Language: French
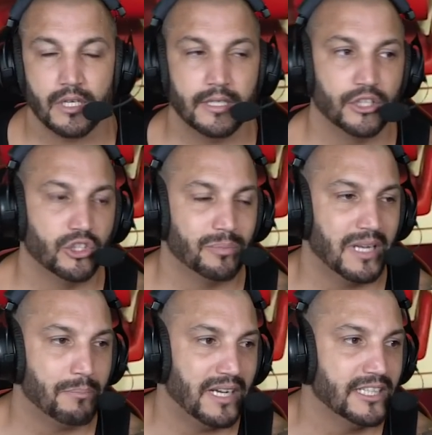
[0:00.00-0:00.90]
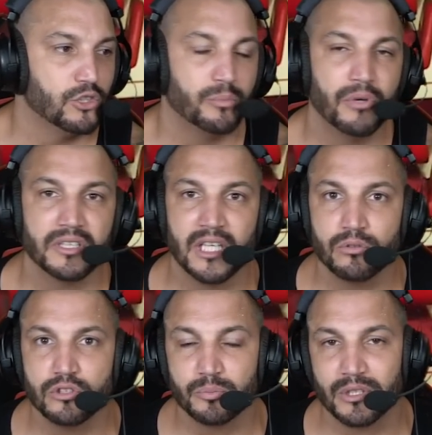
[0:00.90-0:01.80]
Je vais pas parler de
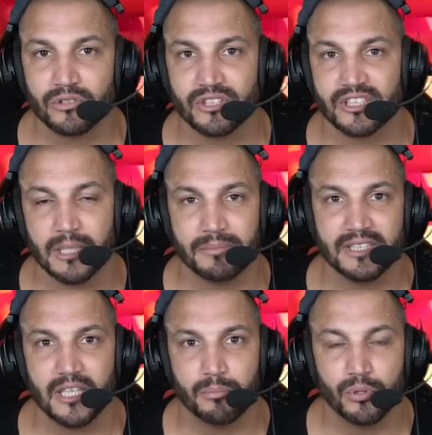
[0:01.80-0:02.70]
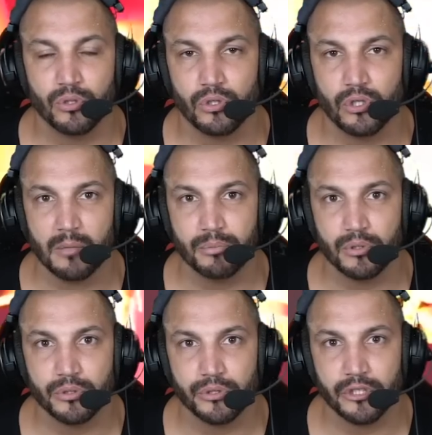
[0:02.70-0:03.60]
burn-out parce que ça serait peut-être un peu,
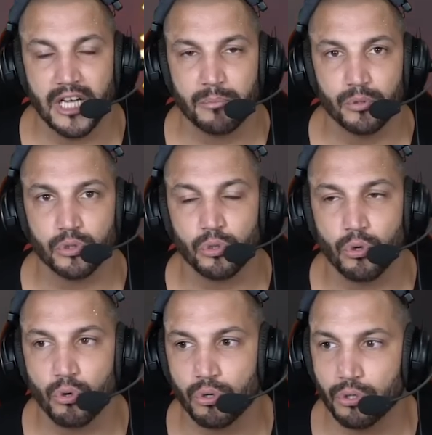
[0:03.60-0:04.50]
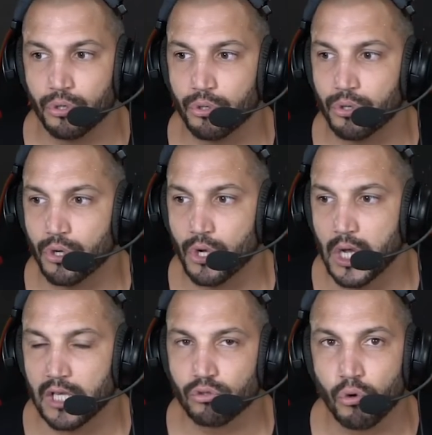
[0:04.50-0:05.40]
peu, un peu trop. Euh,
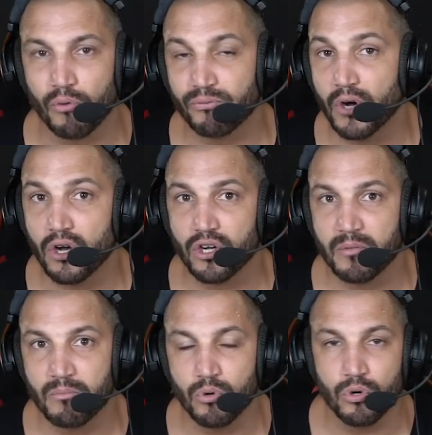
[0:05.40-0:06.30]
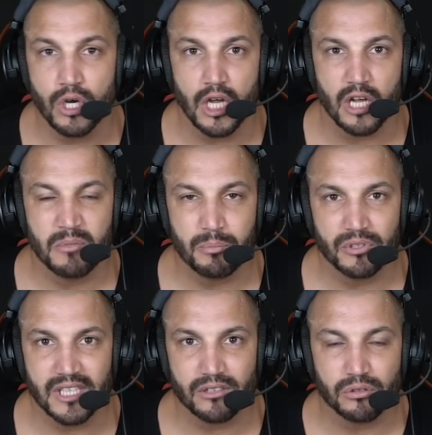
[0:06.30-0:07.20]
trop fort comme mot, mais
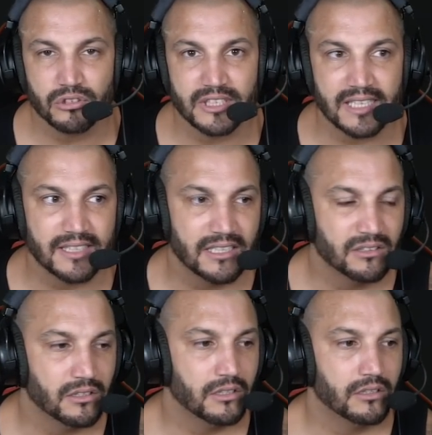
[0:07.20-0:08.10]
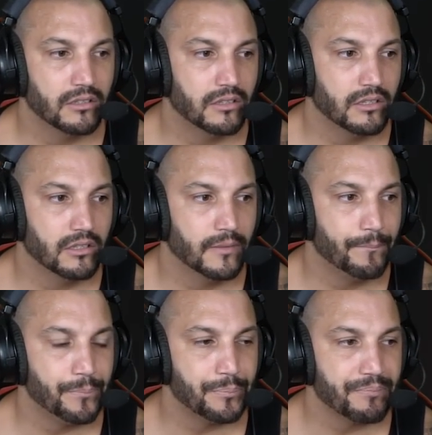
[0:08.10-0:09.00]
peut-être une certaine, euh, euh,
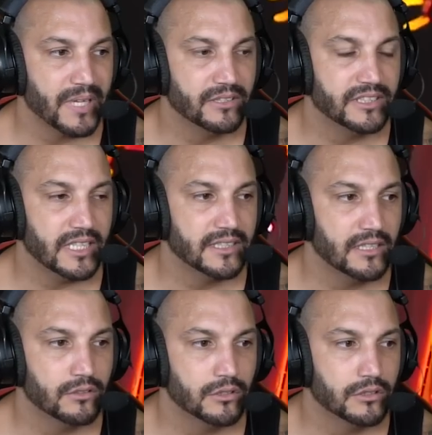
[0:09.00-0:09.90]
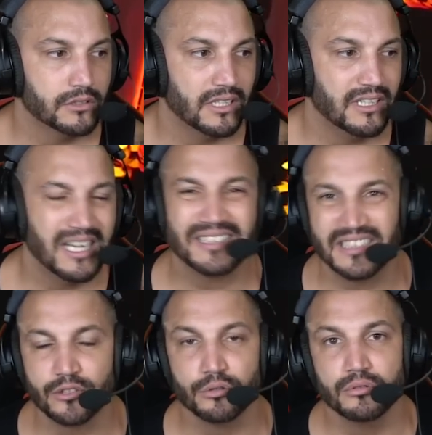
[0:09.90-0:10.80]
une certaine euh,
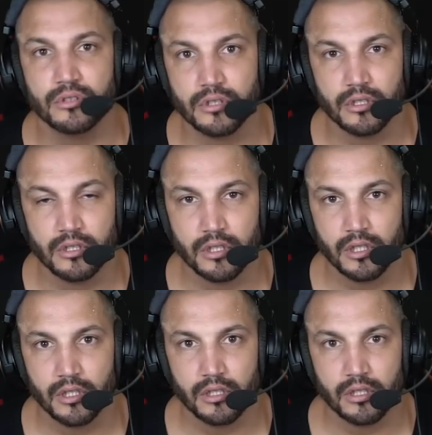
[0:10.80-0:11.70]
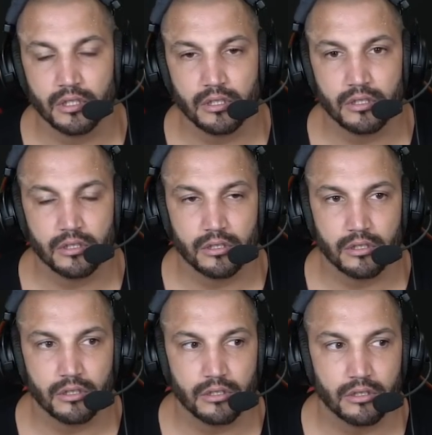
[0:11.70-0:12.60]
lassitude.
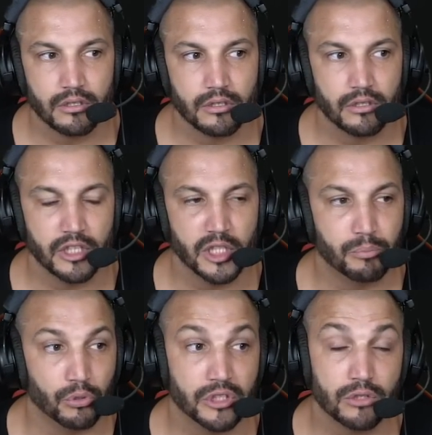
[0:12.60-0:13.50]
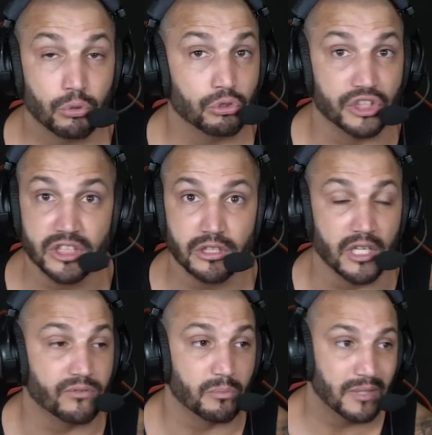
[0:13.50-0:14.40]
et peut-être aussi,
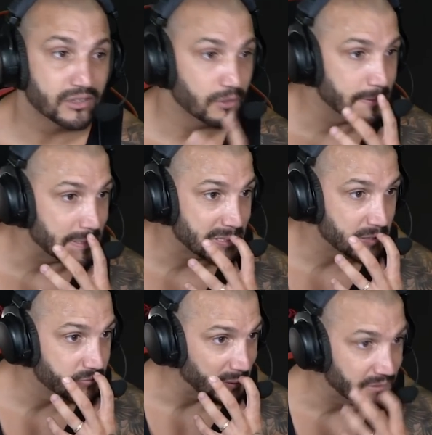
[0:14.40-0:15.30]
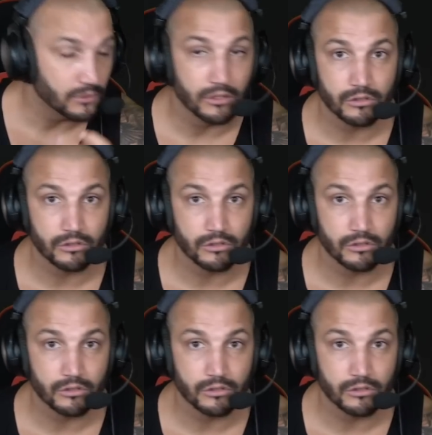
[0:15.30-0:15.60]
et faut pas se le cacher, il faut être